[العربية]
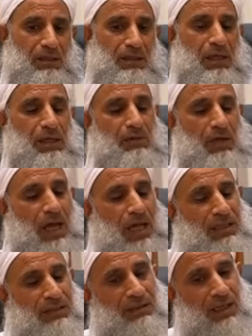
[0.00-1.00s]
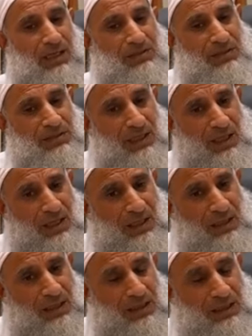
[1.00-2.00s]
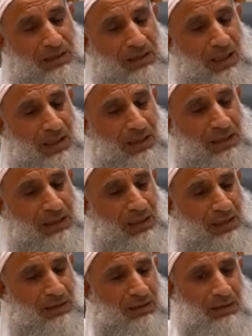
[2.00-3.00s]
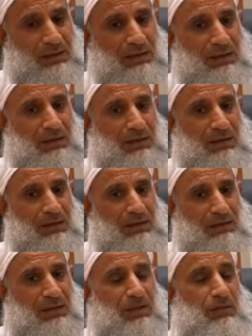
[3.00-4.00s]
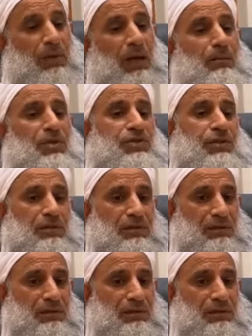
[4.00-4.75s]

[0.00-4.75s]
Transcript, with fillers: لأنه كانت غزة إداريا تتبع مصر